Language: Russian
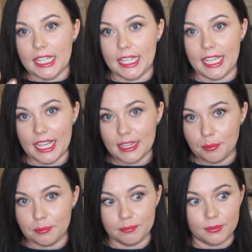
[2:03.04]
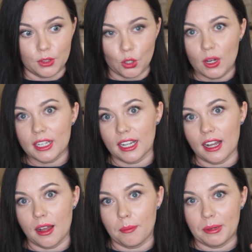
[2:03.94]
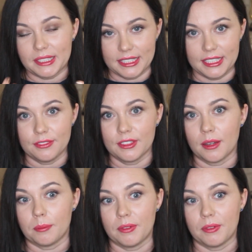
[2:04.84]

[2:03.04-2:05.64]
и это только позитивно